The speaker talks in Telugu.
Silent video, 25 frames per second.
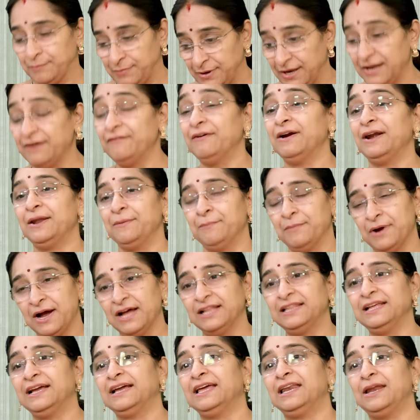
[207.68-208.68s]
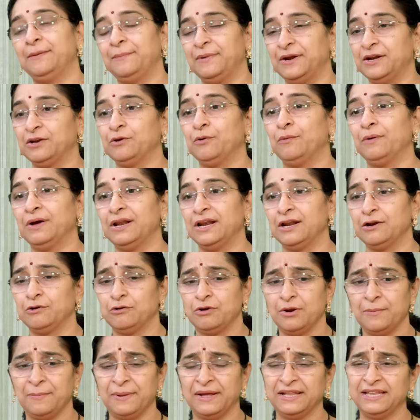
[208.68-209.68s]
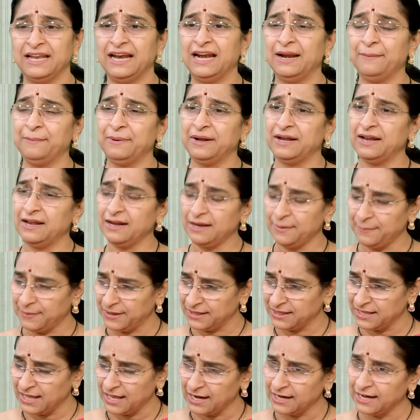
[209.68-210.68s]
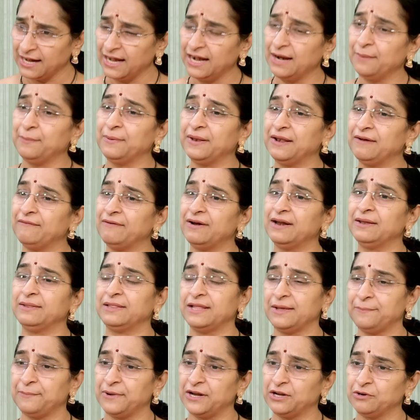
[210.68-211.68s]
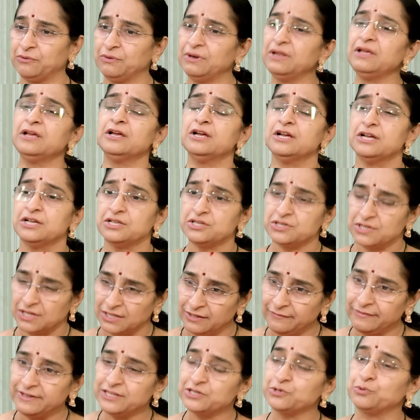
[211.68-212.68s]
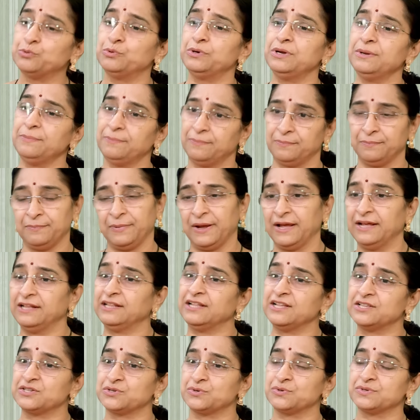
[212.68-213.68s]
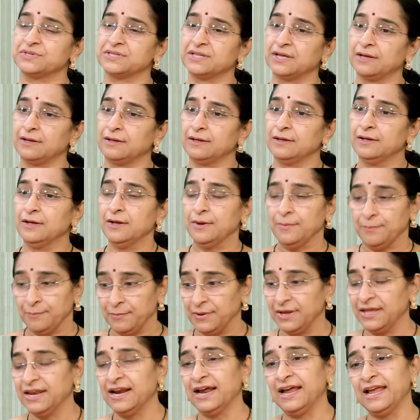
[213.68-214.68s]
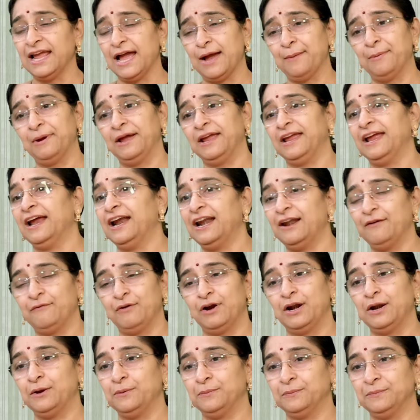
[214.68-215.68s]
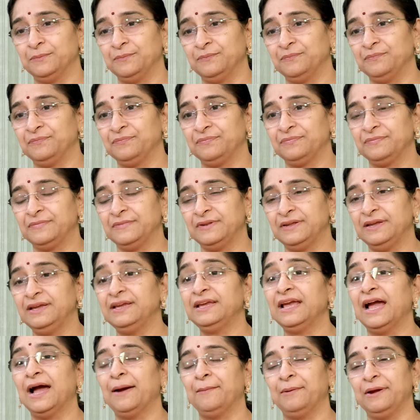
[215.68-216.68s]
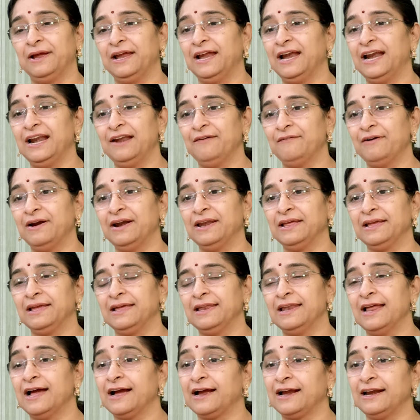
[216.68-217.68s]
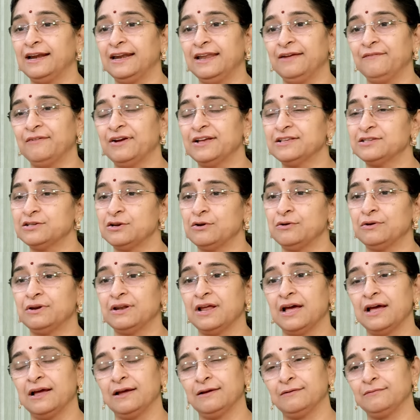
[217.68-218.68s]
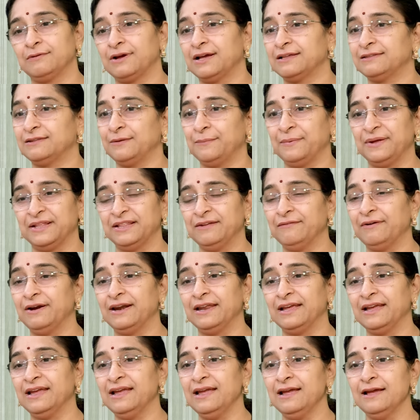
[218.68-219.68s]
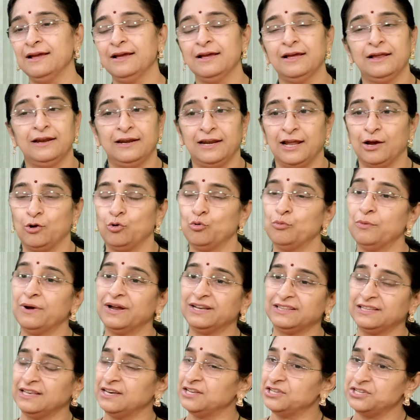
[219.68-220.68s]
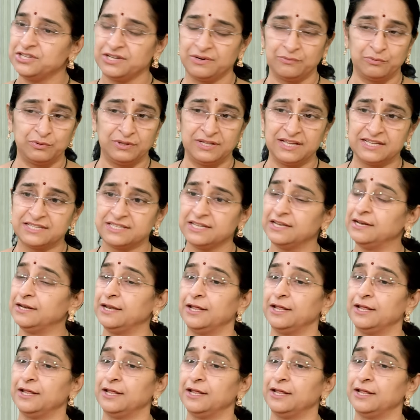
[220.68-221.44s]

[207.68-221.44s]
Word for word: పిల్లవాడిని మా దగ్గరే పెట్టుకోవాలనుకుంటున్నాం పదేళ్ళ పిల్లలకి పద్నాలుగేళ్ళ పిల్లవాడిని పెట్టుకుని చదివించుకుని పైకి తీసుకొస్తా మీరా యాభై ఏళ్ల వాళ్ళు ఈ యాభై ఏళ్ల వాడికి నాకంటే వయసులో నా కాస్త పెద్దవాడికి నా కుమార్తెనిచ్చే ఉద్దేశం